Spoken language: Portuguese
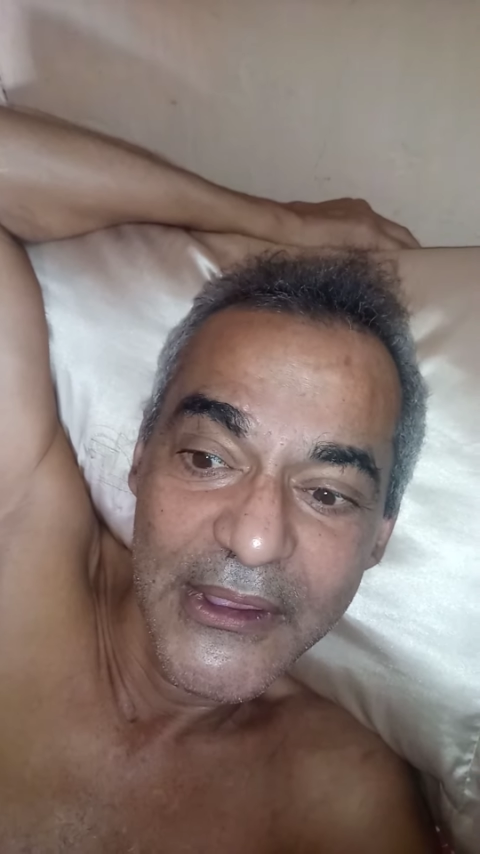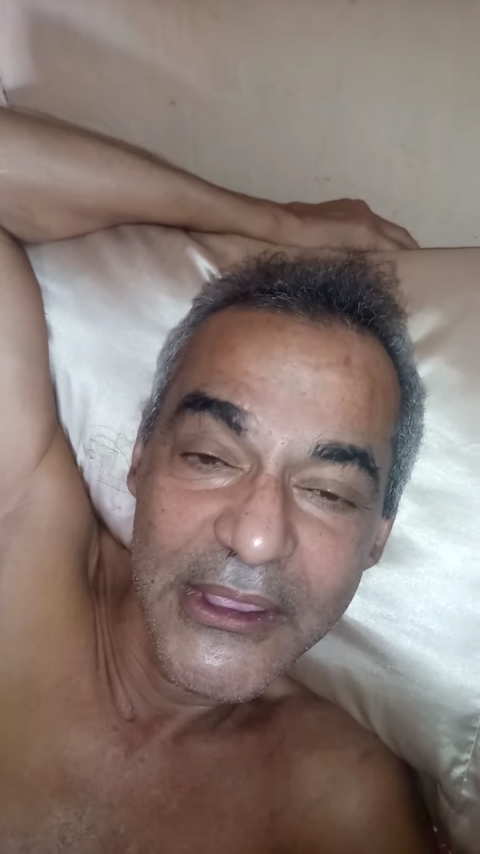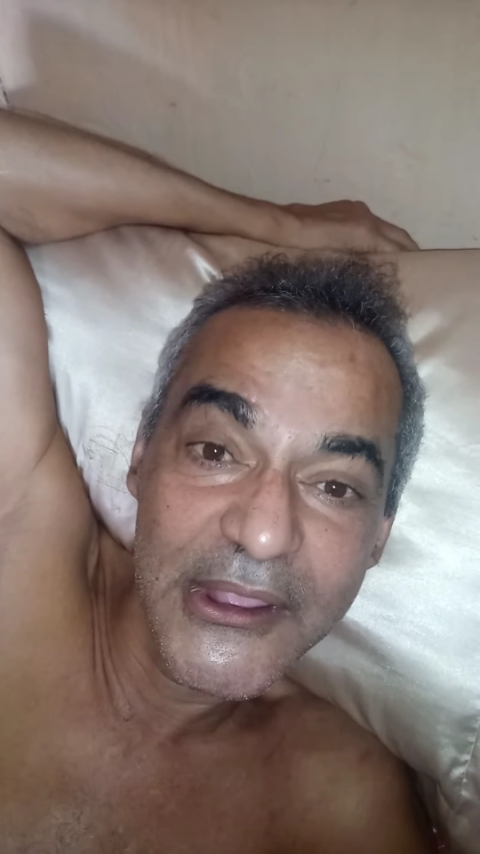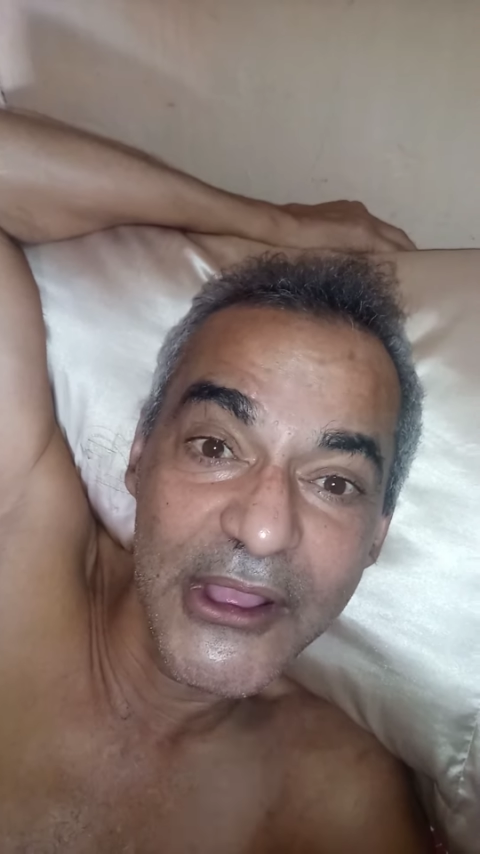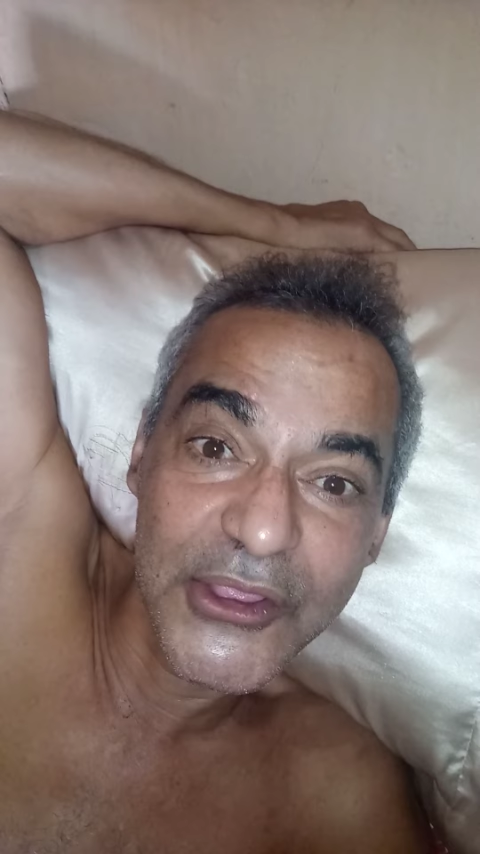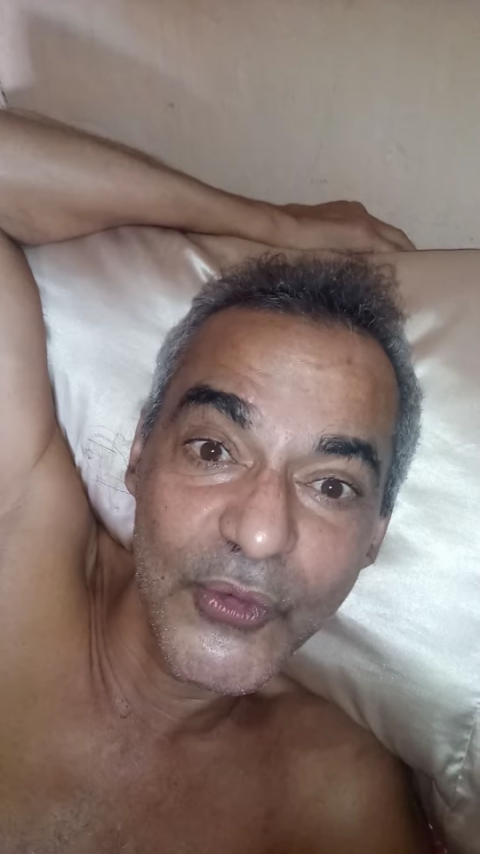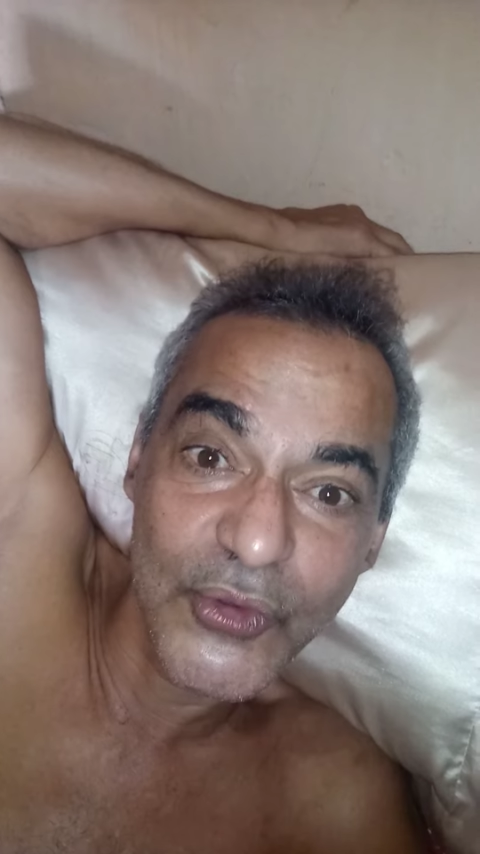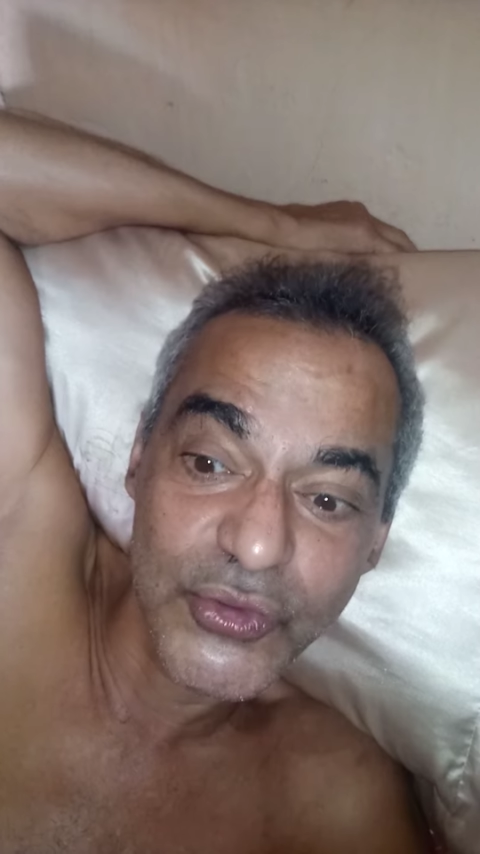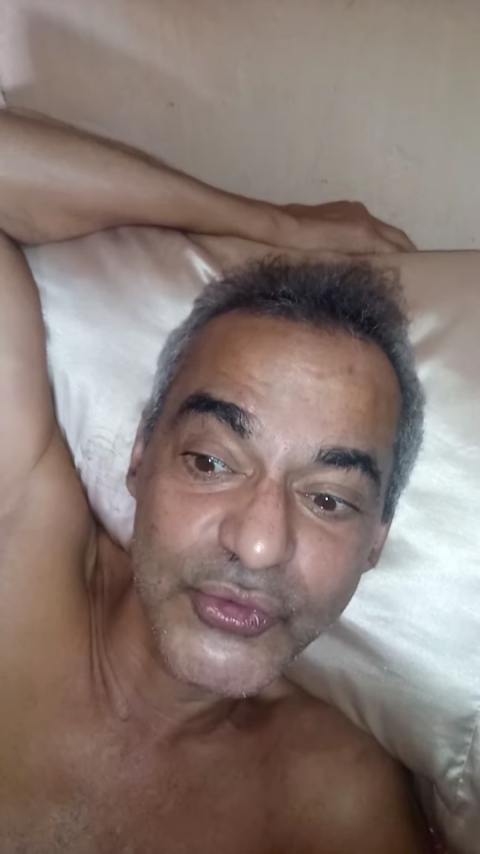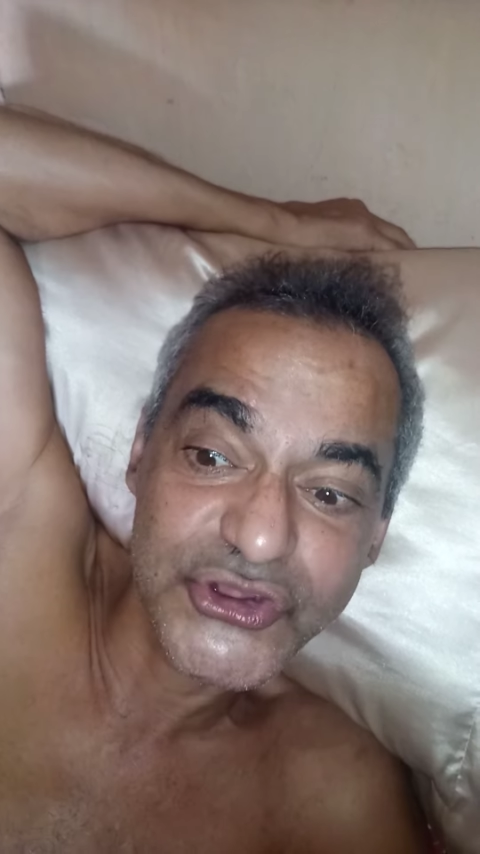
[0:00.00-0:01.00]
E
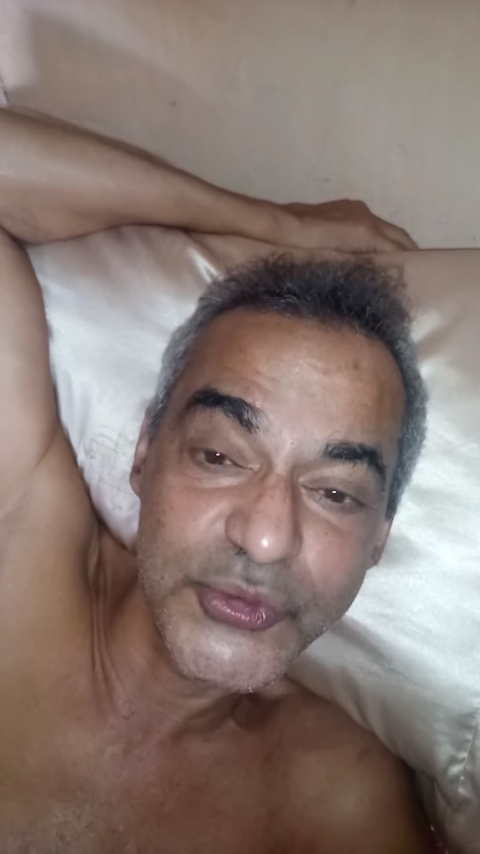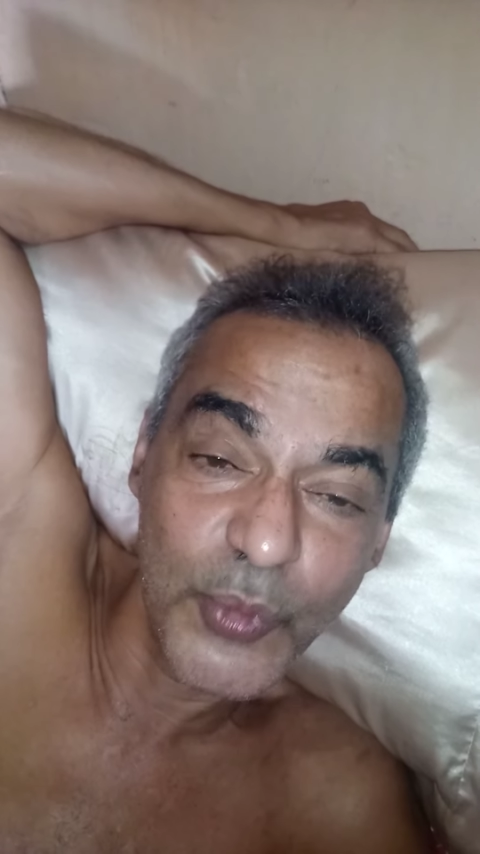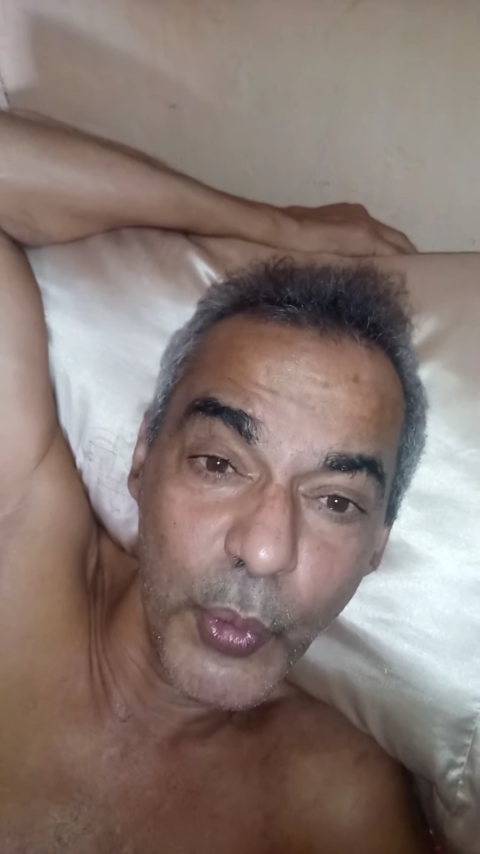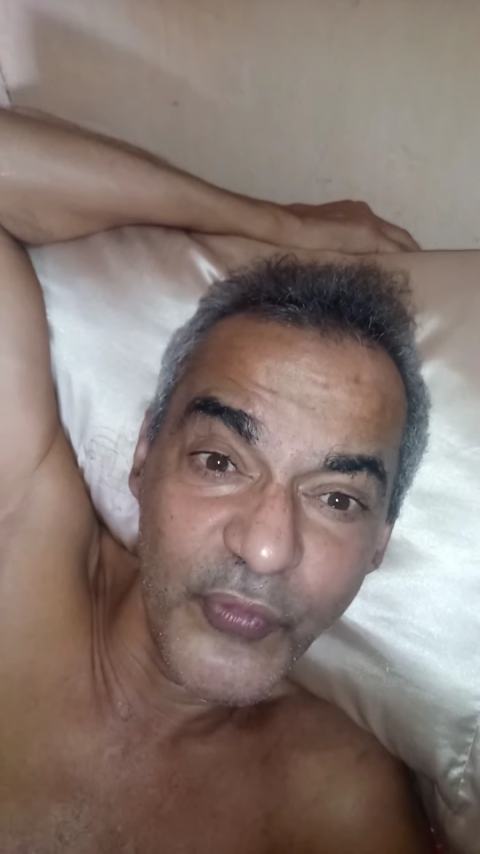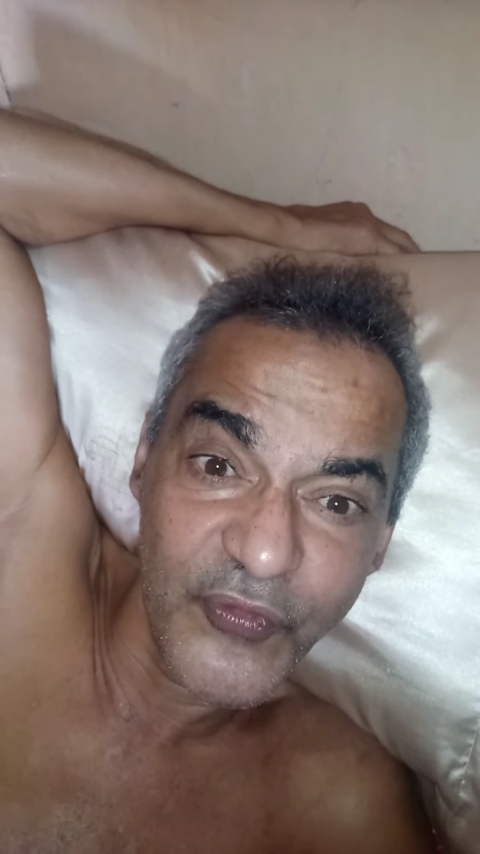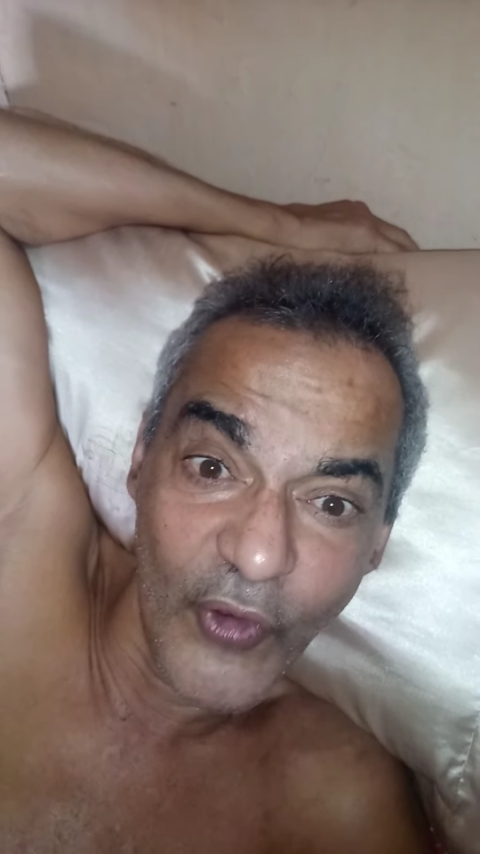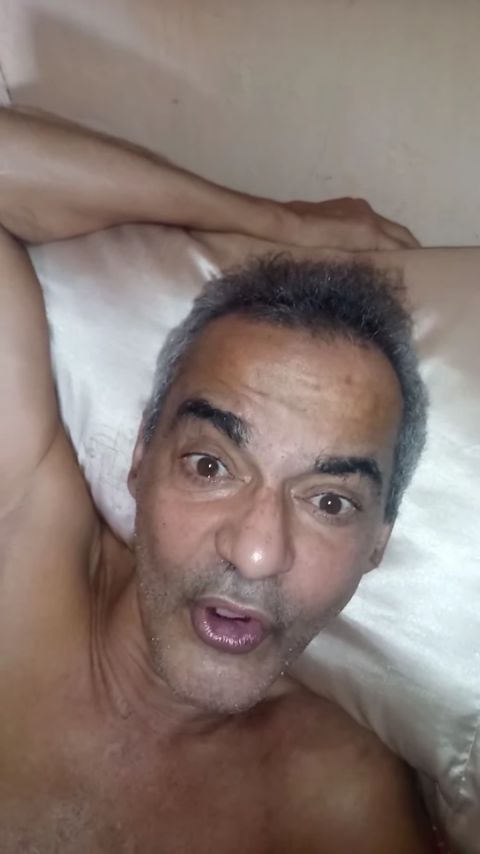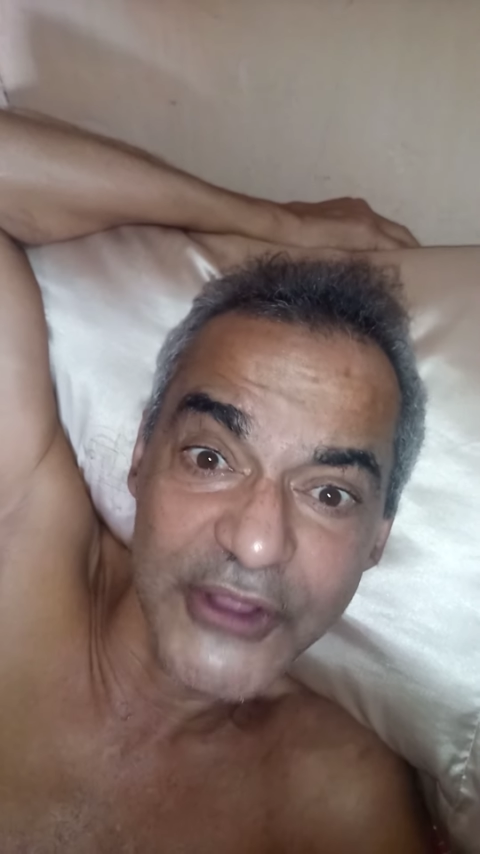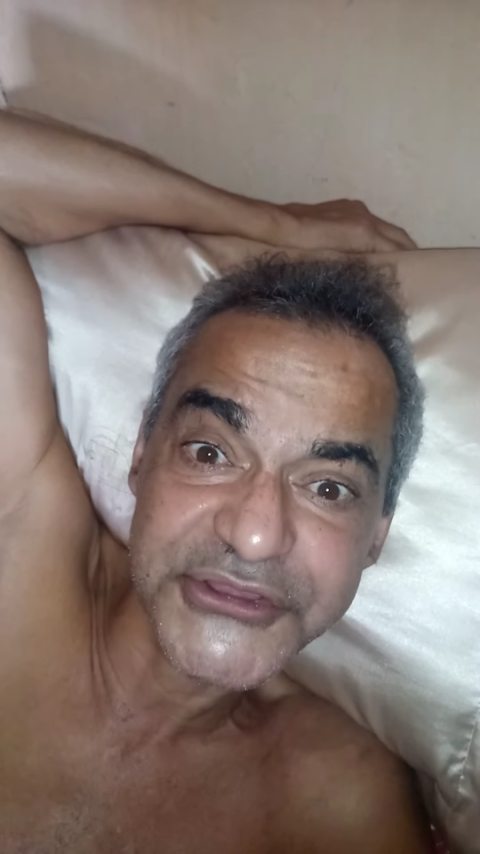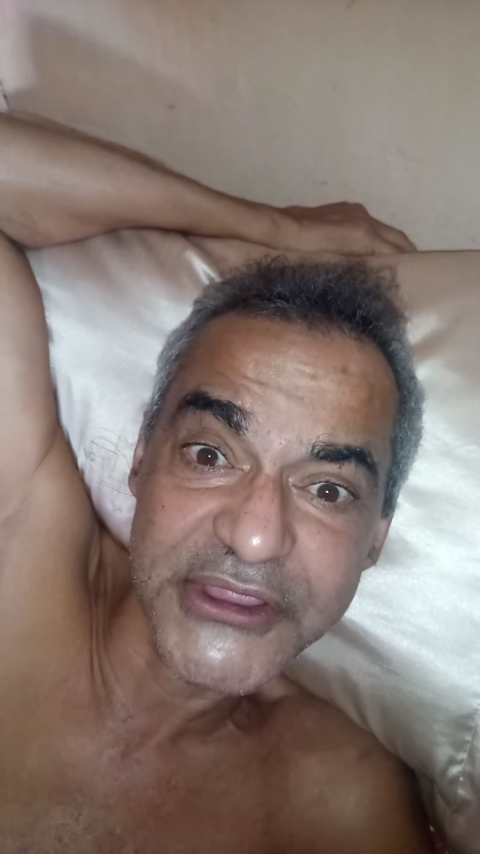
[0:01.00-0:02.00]
ganhou de um time
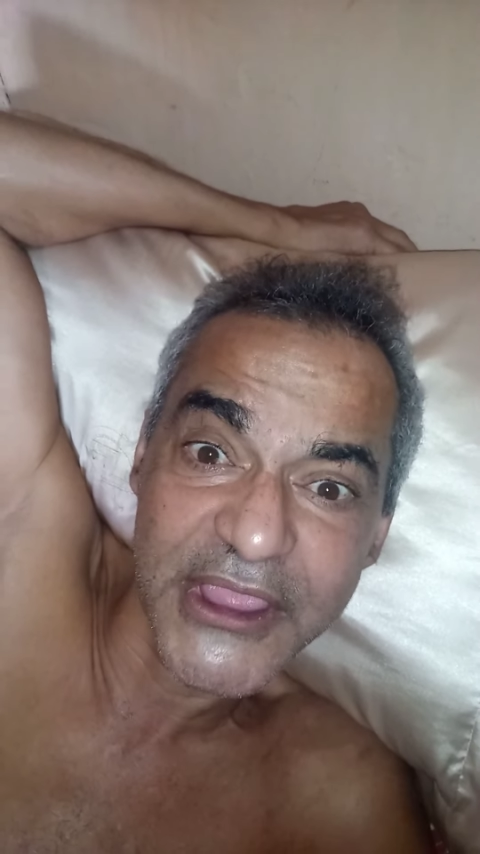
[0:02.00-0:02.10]
forte,